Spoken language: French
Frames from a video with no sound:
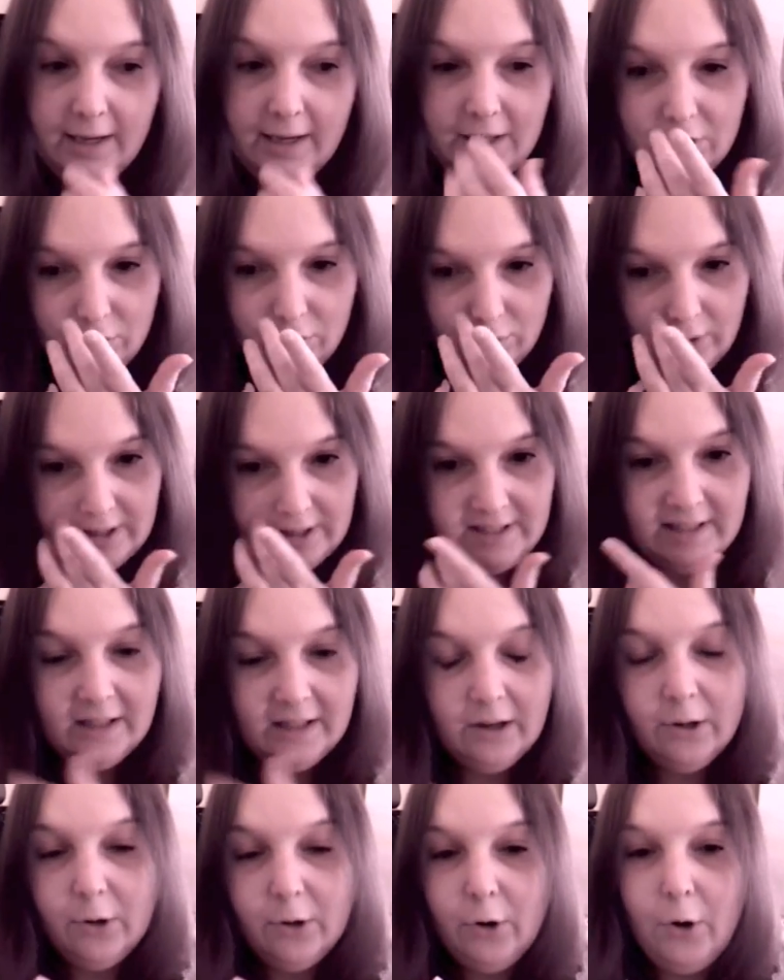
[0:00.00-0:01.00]
Et je dois
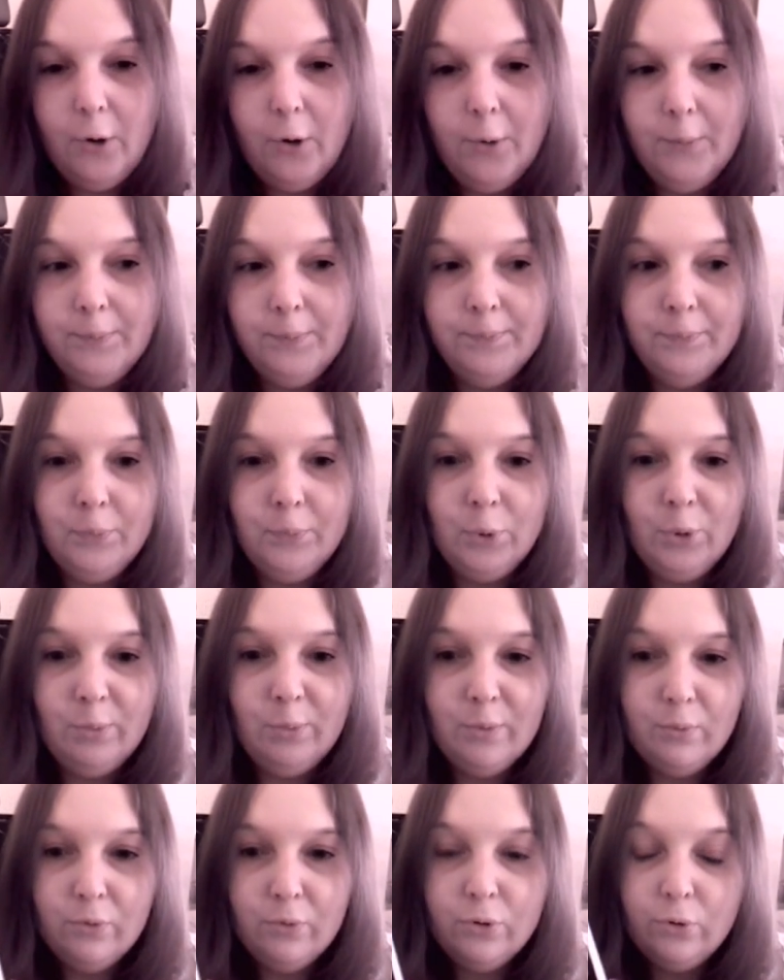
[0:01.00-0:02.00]
dire que pour le
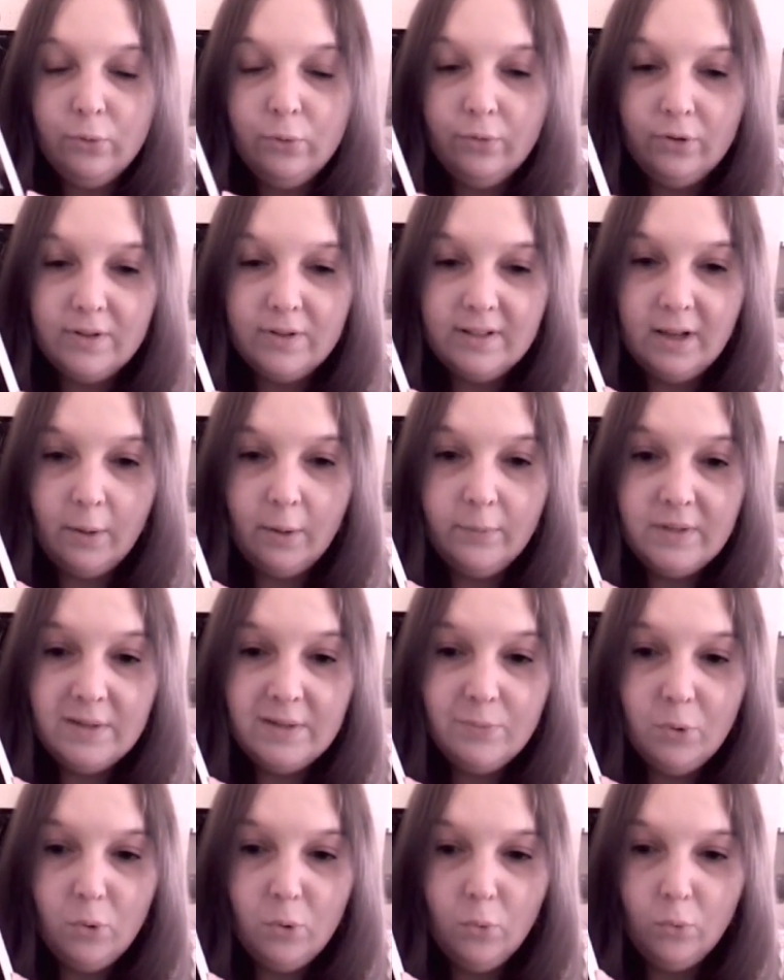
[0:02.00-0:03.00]
moment, je trouve que c'est un petit
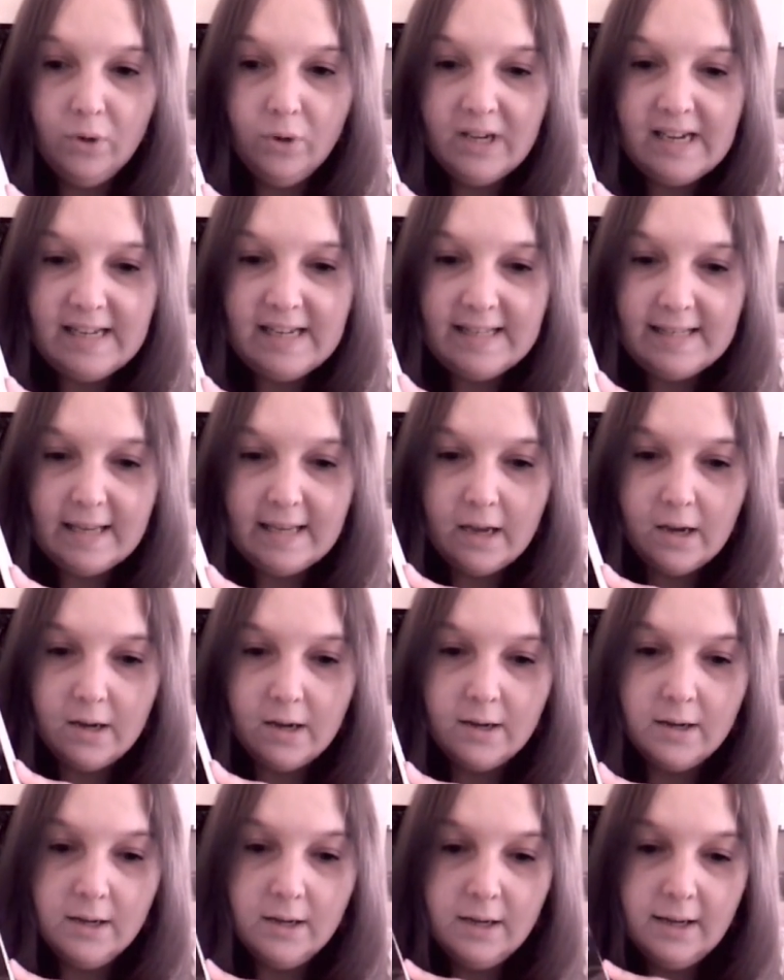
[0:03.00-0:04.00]
peu longuet.
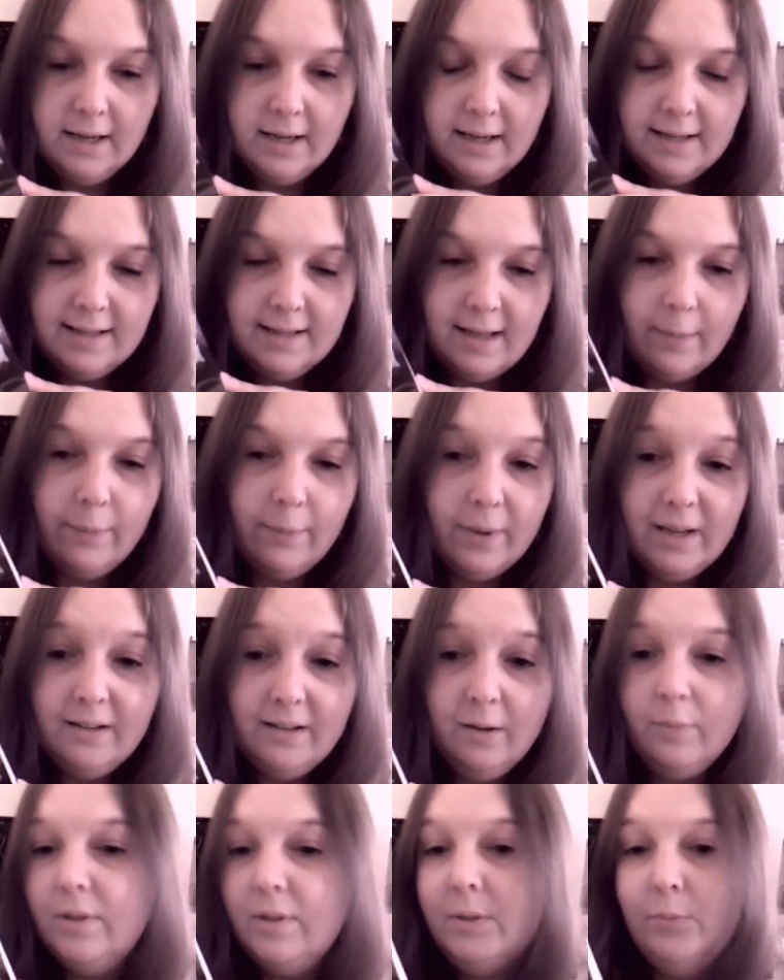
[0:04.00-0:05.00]
Ça, ça peine
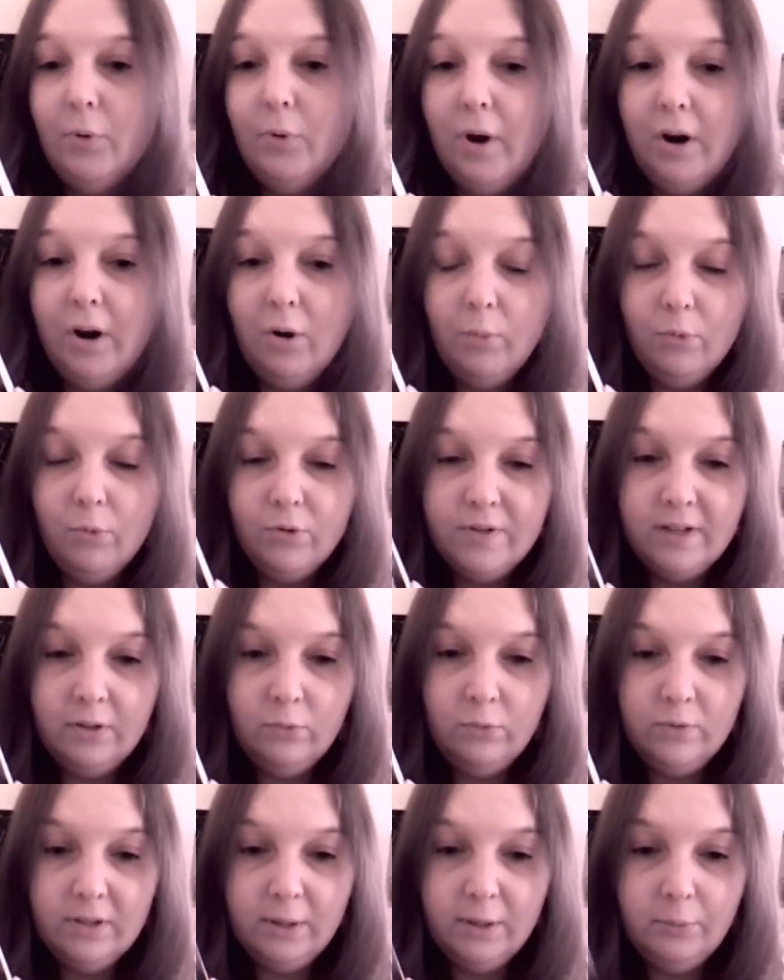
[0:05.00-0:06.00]
un petit peu à commencer,
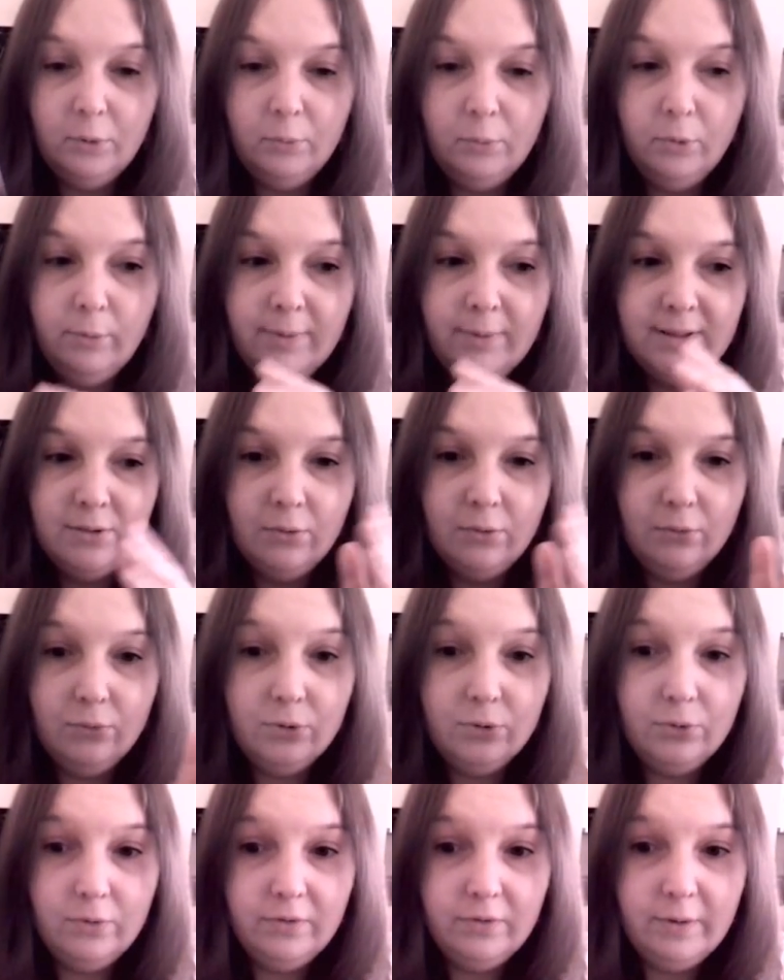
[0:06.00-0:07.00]
tout simplement parce que vous
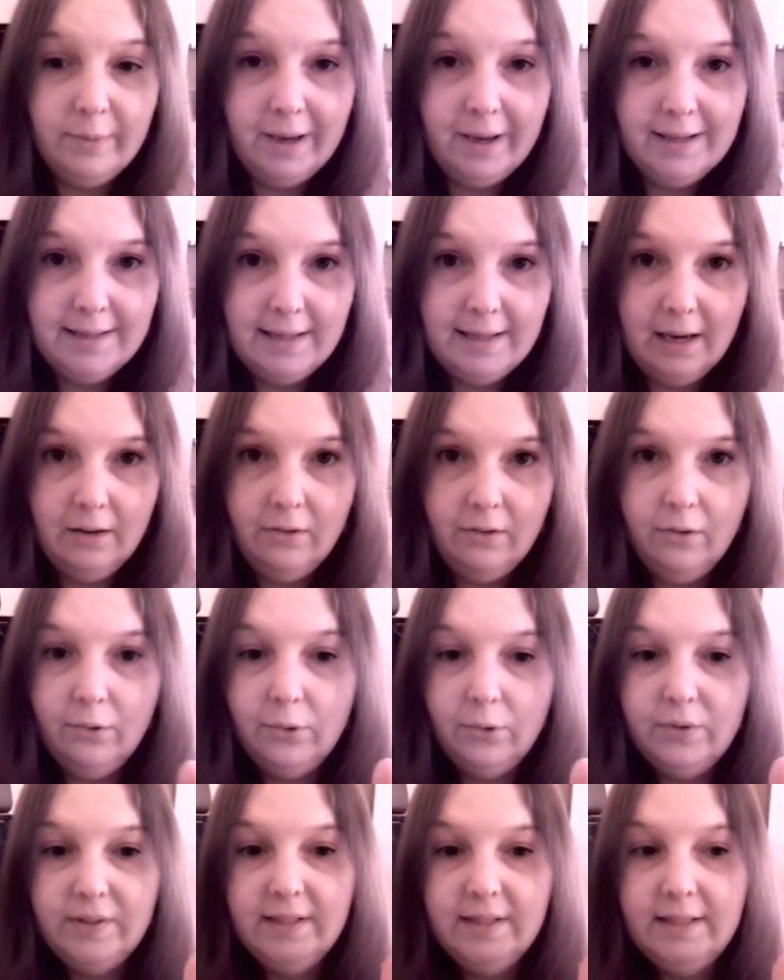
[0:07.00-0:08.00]
suivez Martial d'un
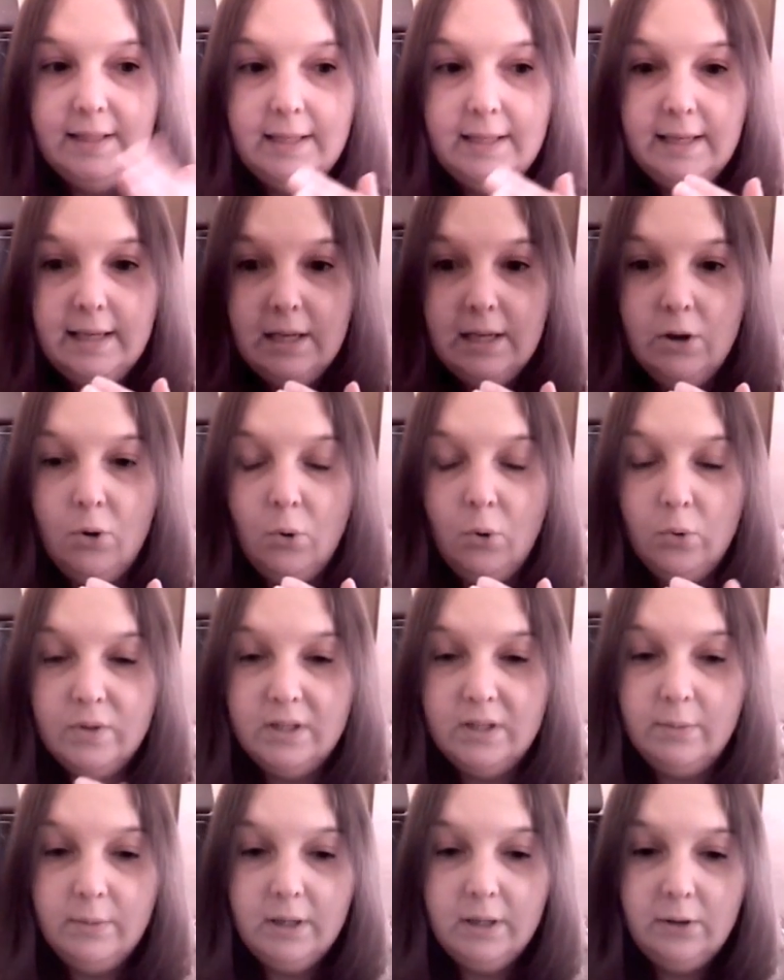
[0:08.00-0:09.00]
côté et euh,
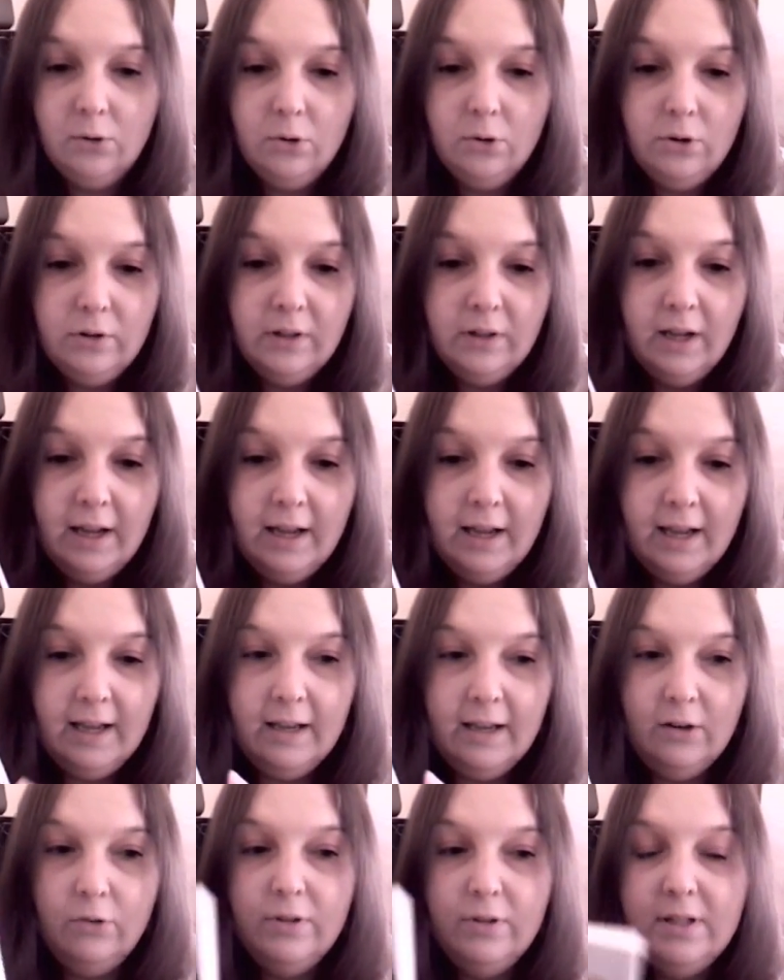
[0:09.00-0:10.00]
Rosemée de l'autre.
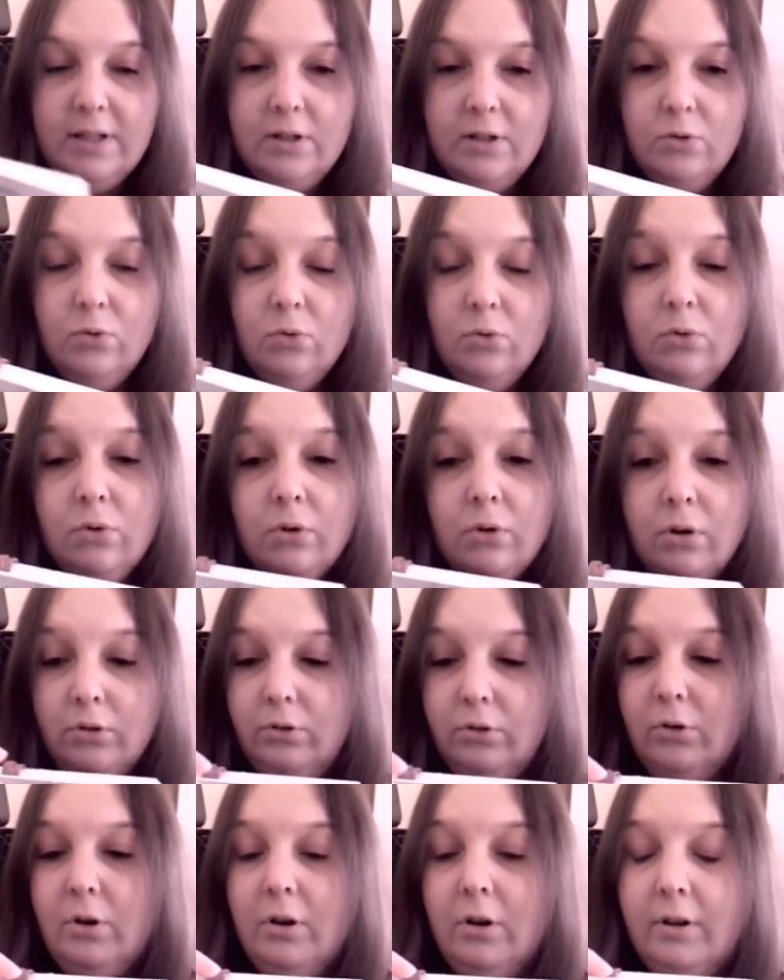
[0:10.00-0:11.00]
Et le discours
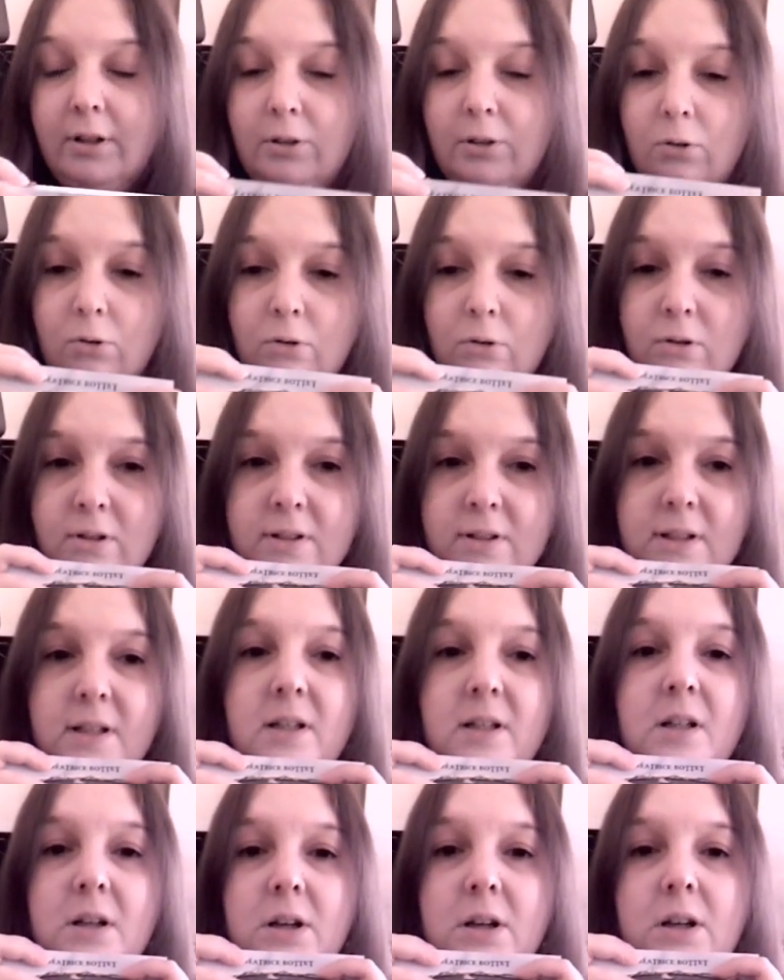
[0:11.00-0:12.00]
de l'un et de l'autre, c'est